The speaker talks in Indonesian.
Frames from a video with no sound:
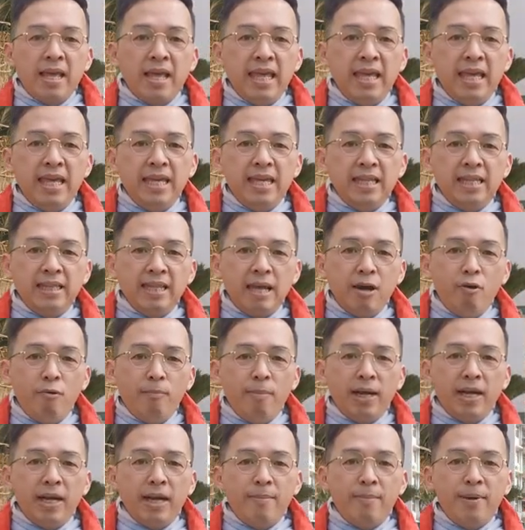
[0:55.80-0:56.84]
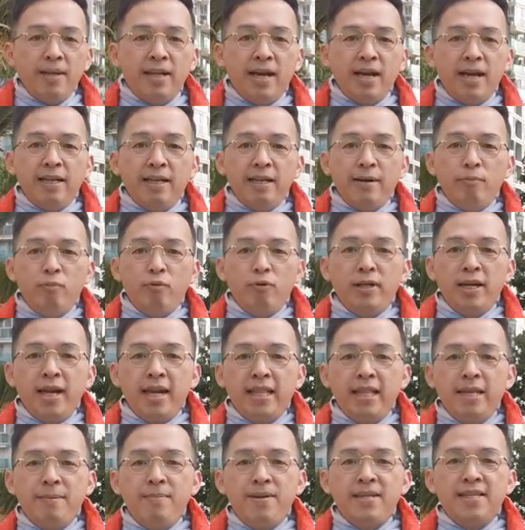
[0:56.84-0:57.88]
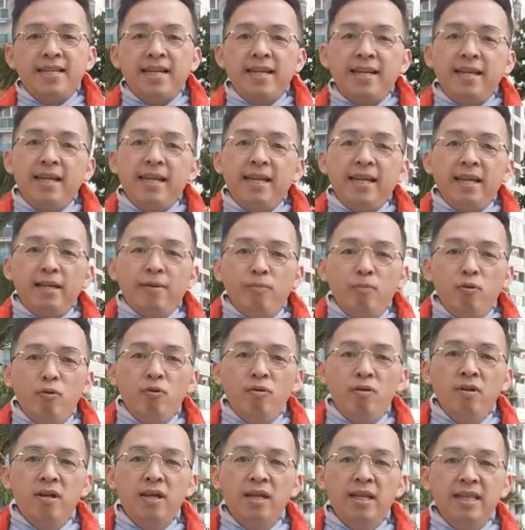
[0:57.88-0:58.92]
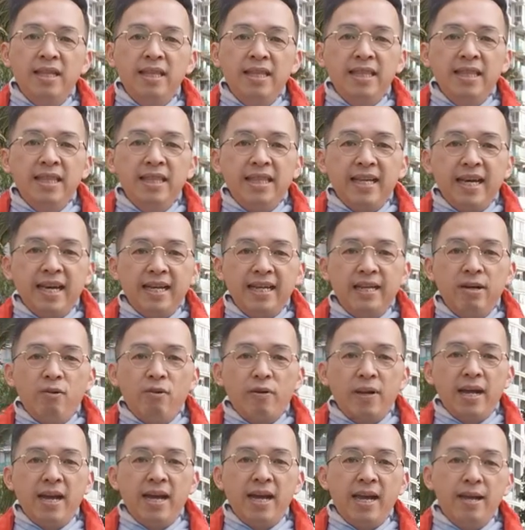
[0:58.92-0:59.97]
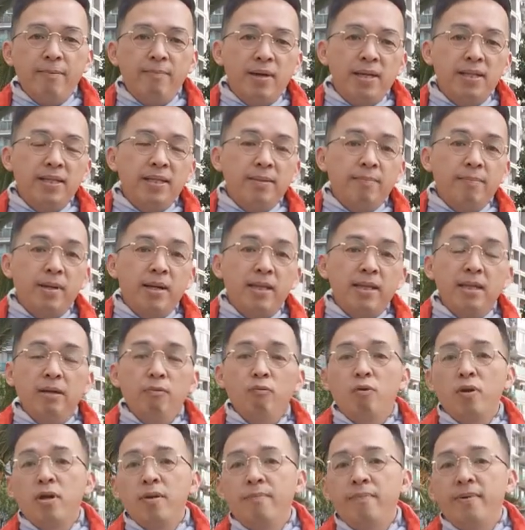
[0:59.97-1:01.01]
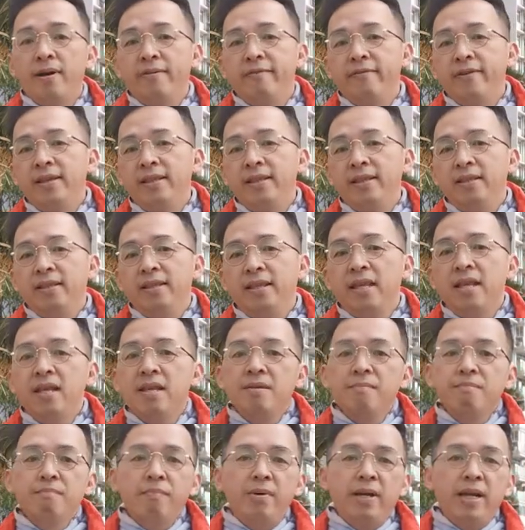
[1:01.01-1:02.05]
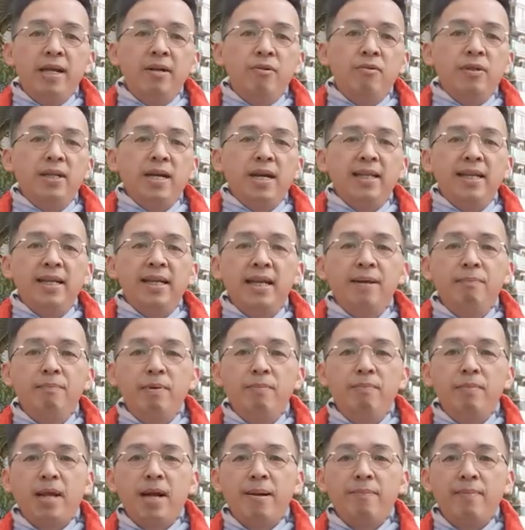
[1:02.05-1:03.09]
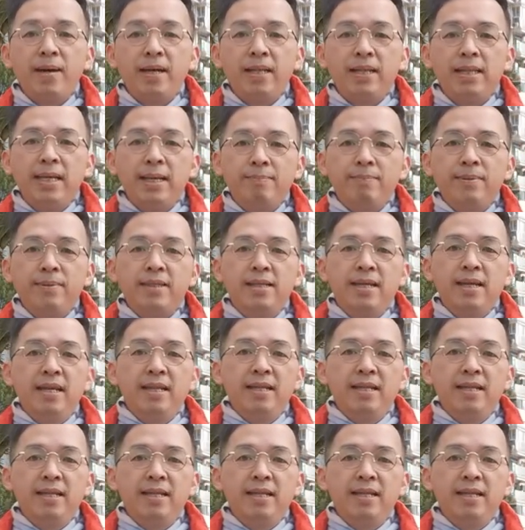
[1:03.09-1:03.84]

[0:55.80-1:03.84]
Ingin tahu bagaimana anak muda ini mencari ilmu dari orang hebat seperti Warren Buffett? Berikut adalah beberapa tips